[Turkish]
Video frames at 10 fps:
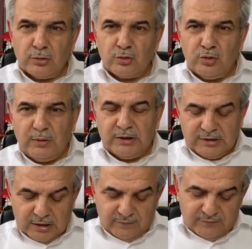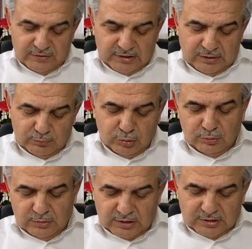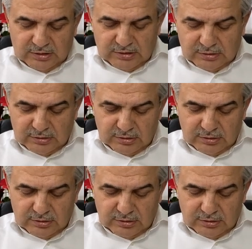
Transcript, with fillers: Kuba tarafında bulunmaktadır.